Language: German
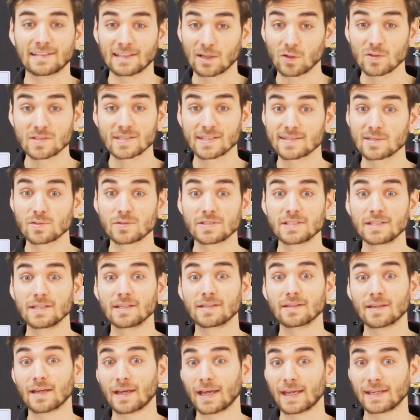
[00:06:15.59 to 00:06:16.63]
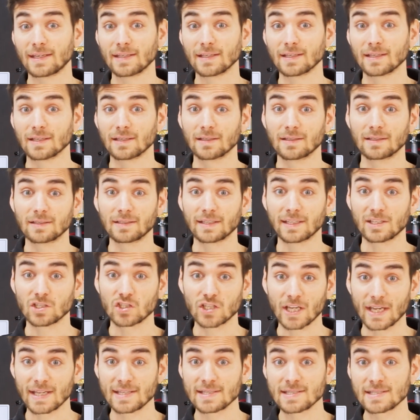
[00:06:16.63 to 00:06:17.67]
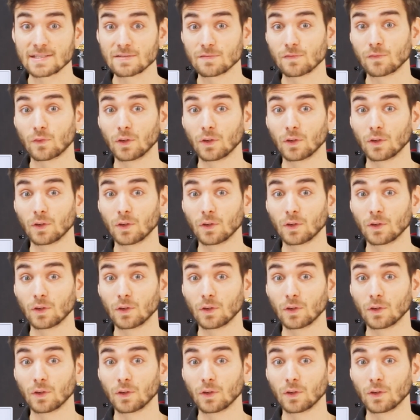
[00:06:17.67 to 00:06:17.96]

Daraus resultiert einer der entscheidendsten